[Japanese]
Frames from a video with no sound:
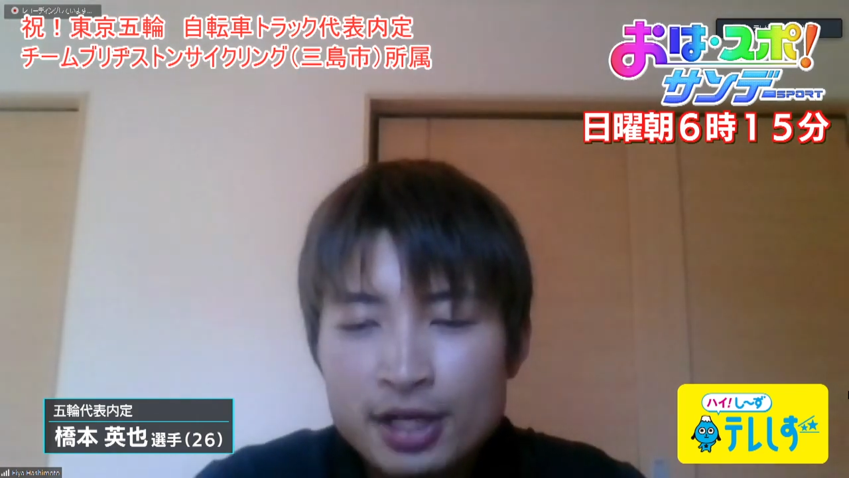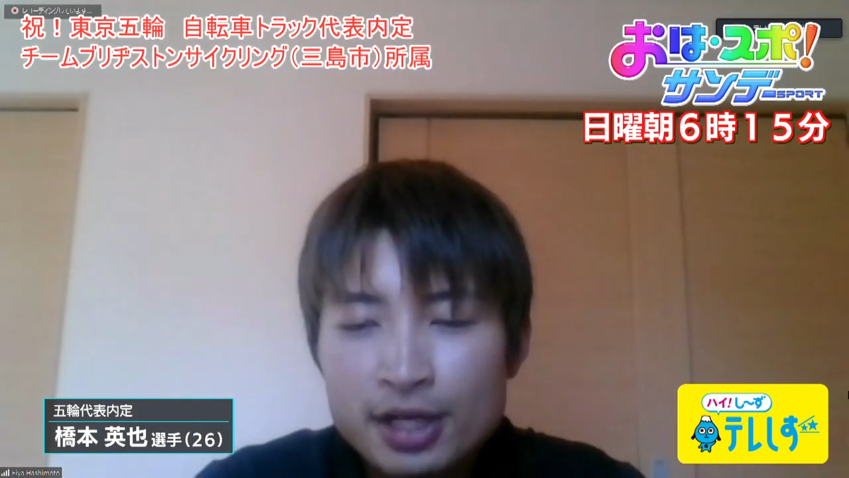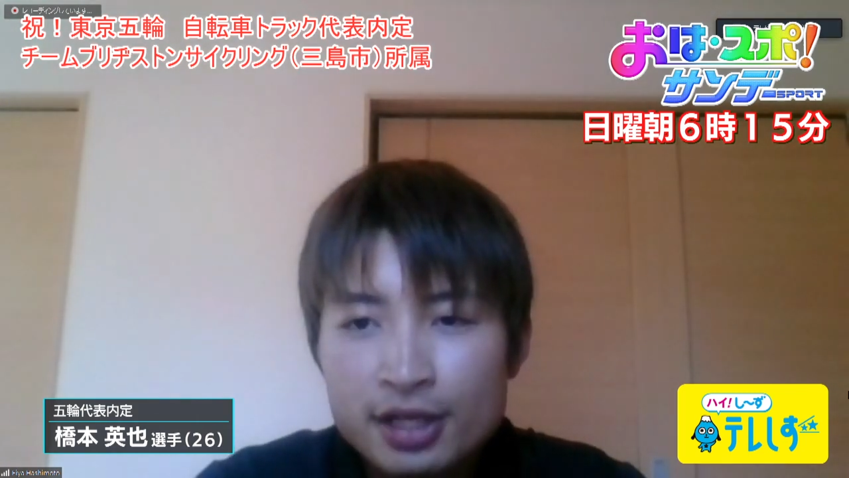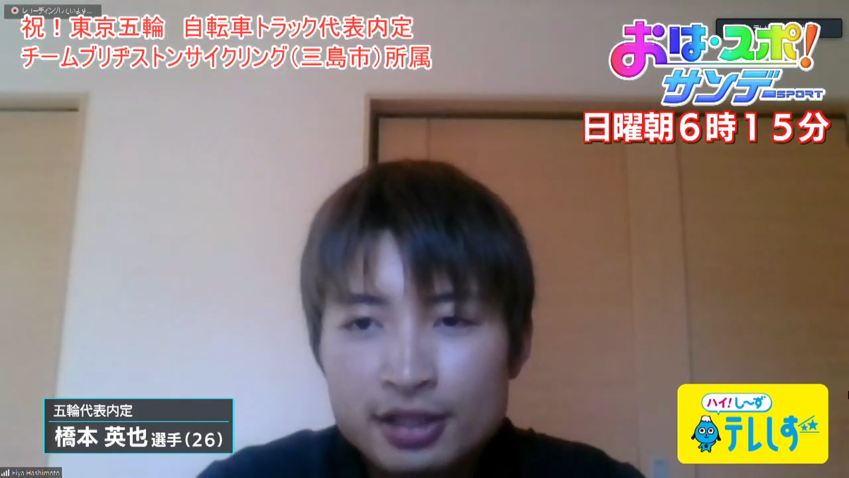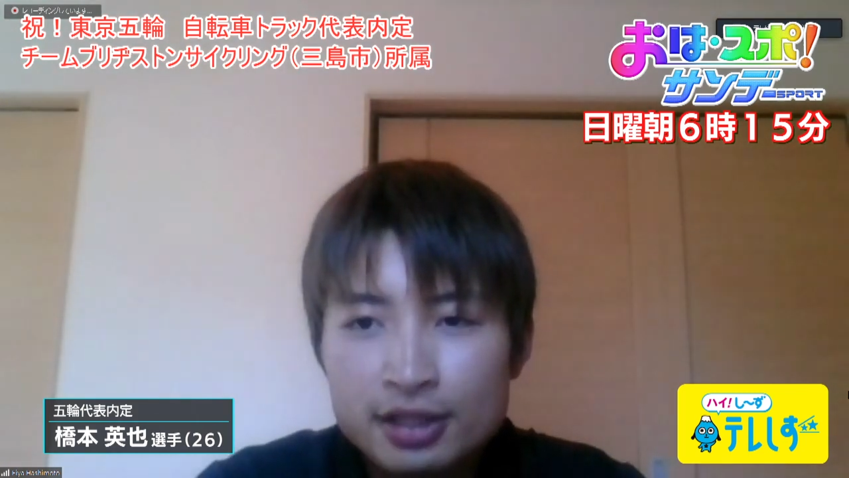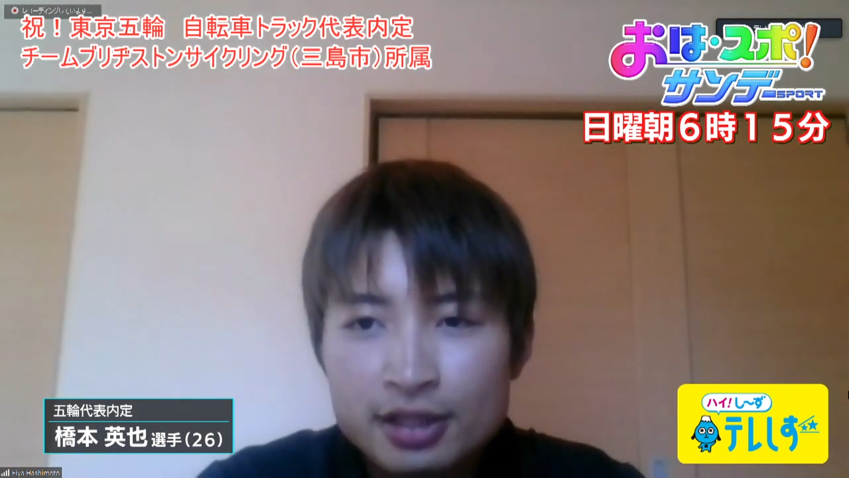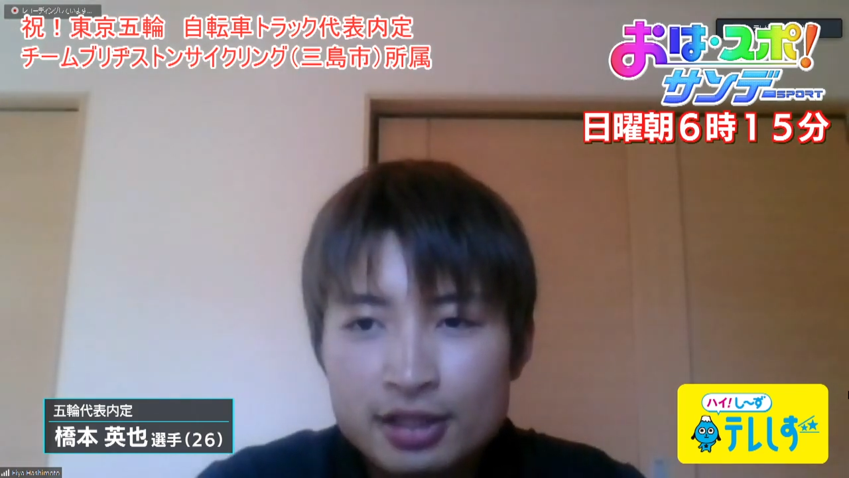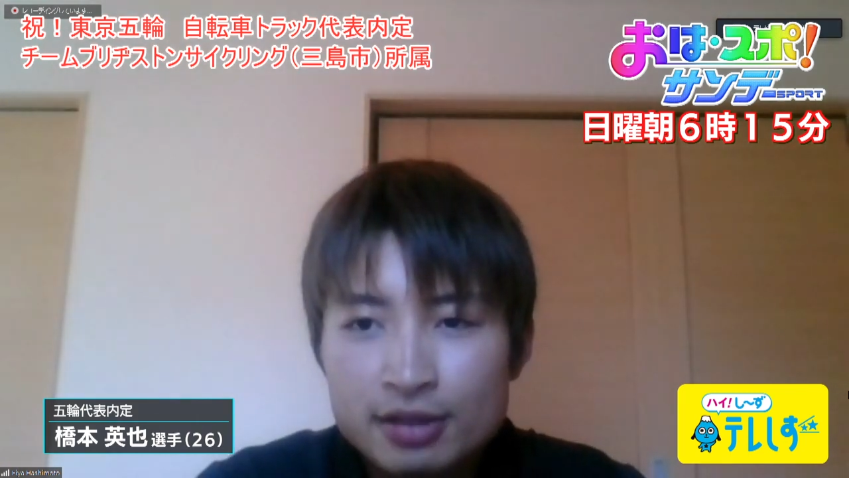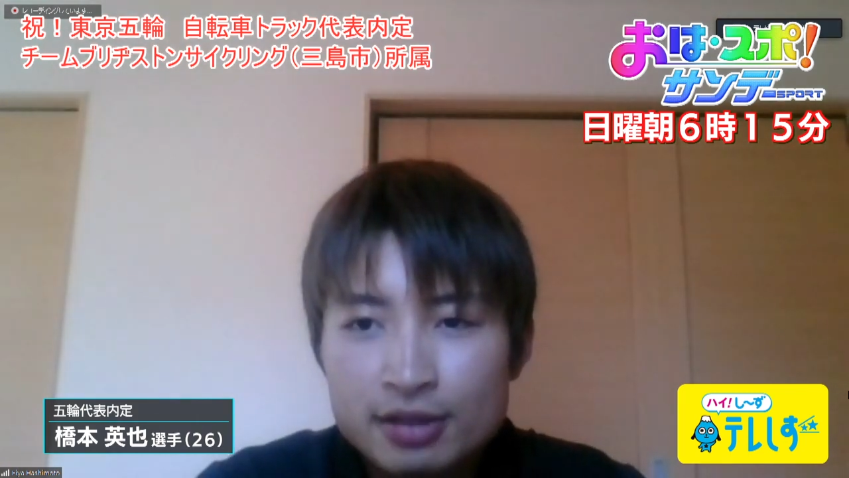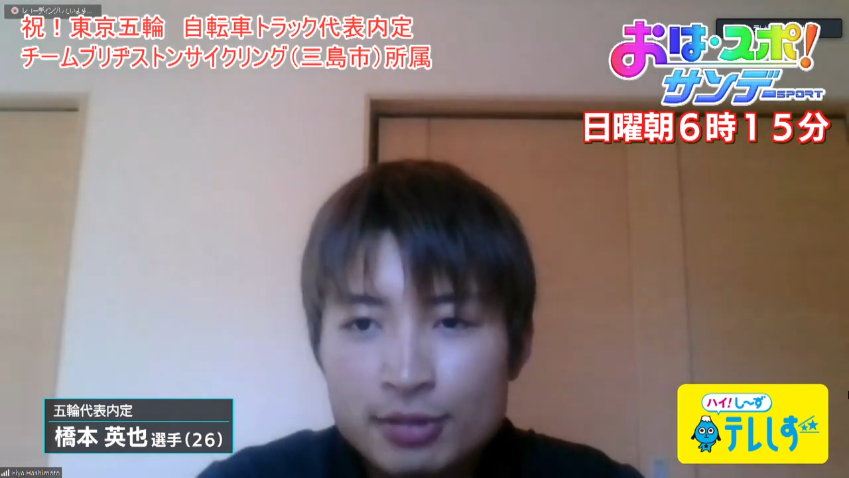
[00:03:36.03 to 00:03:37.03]
前
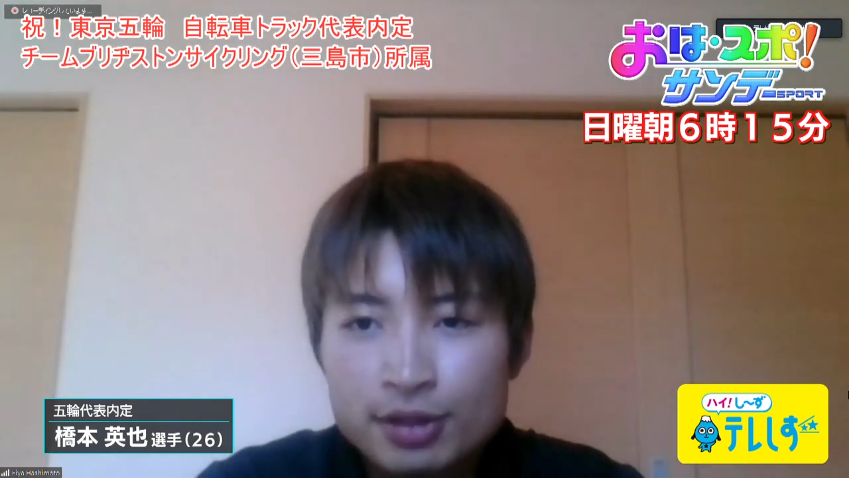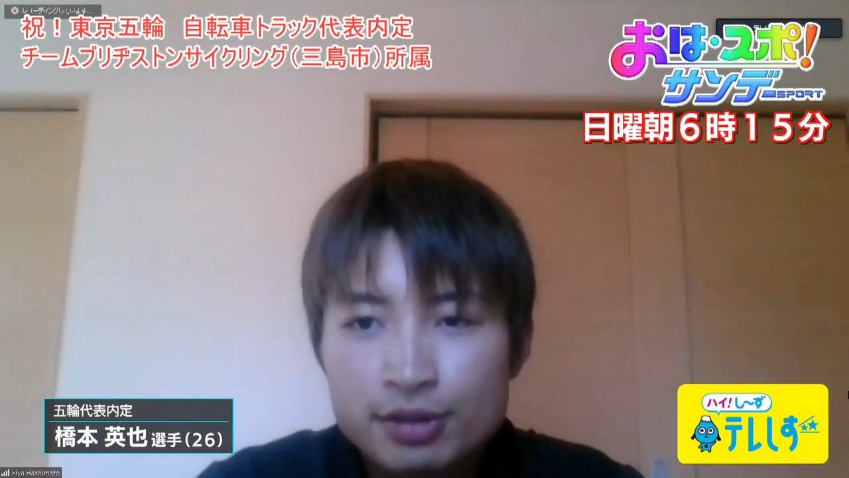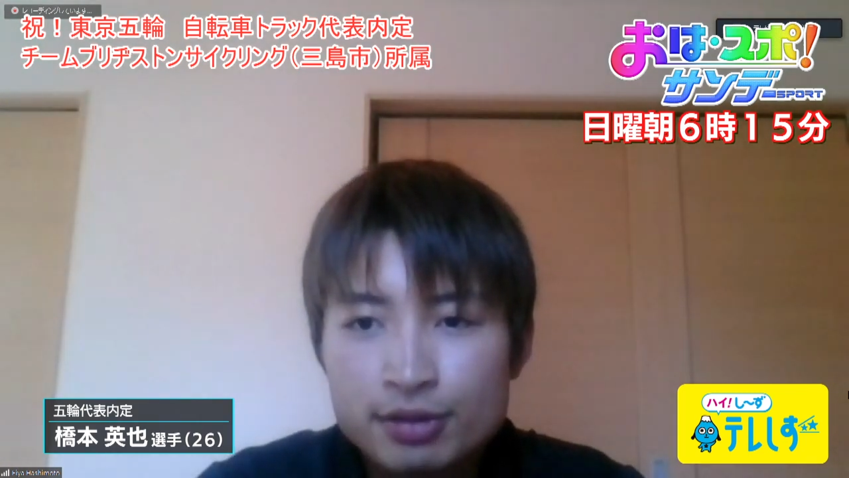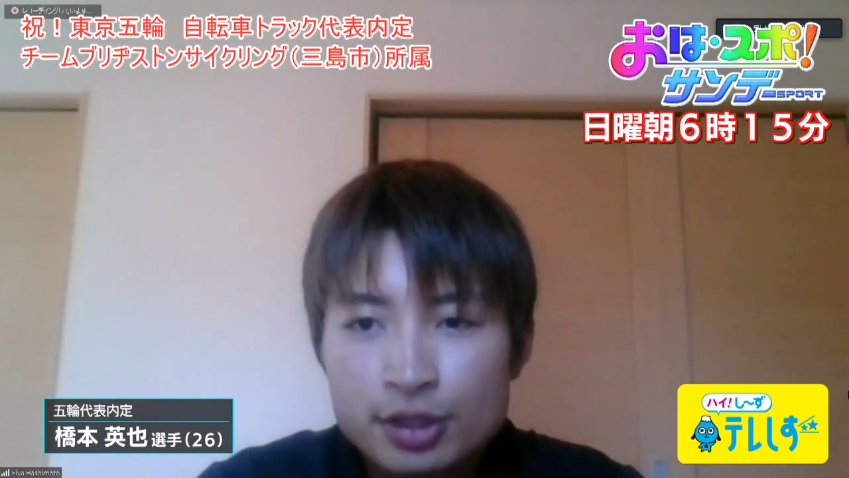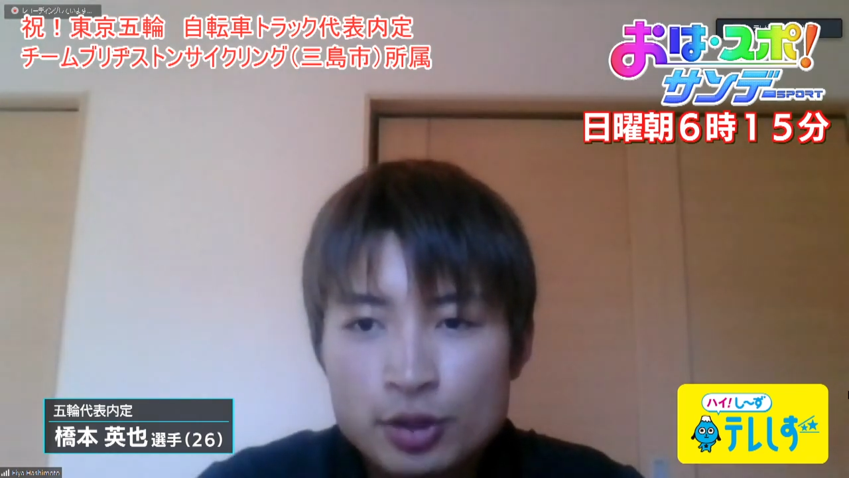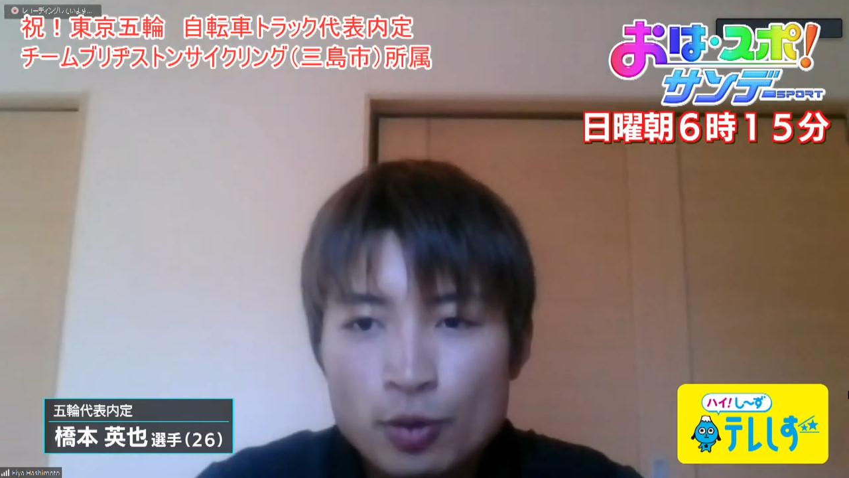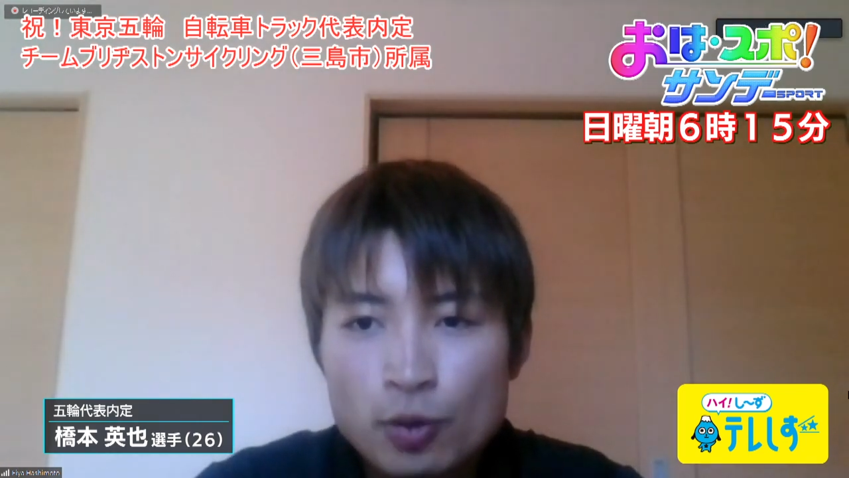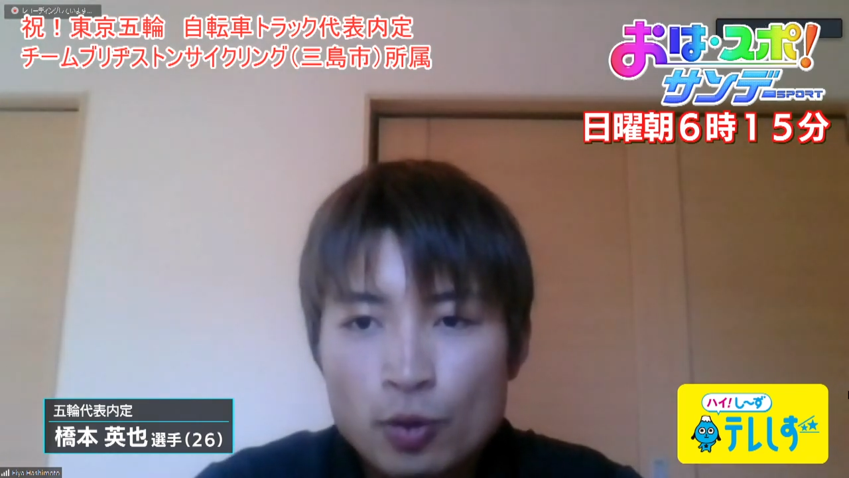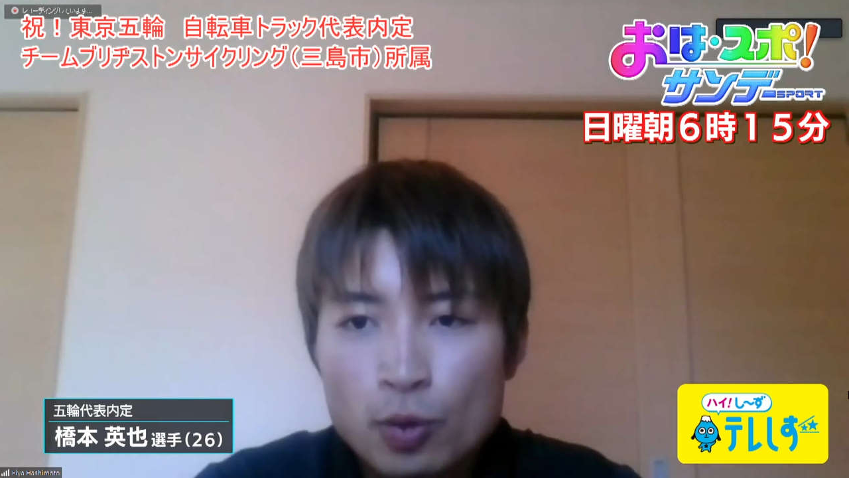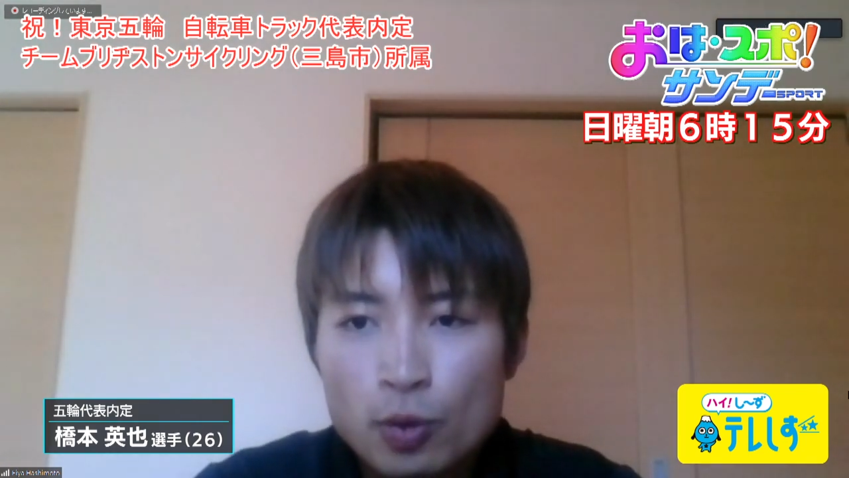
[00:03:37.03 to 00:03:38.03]
に、まあ、
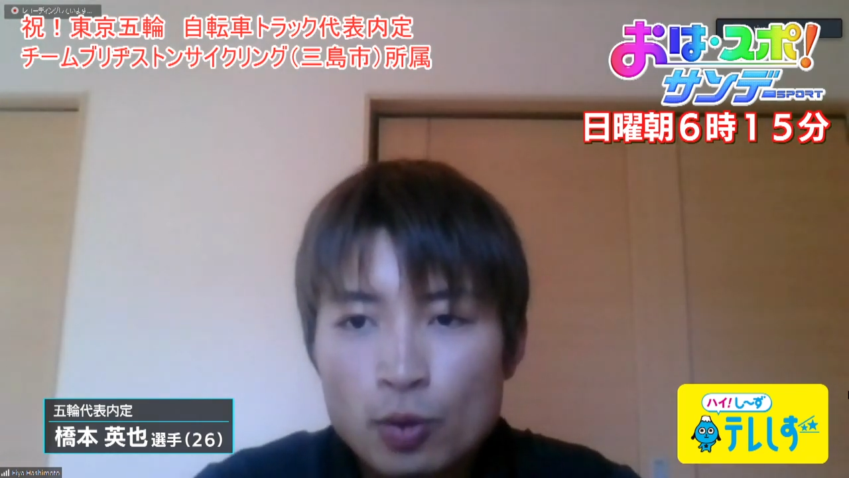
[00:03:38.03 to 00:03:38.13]
リオ、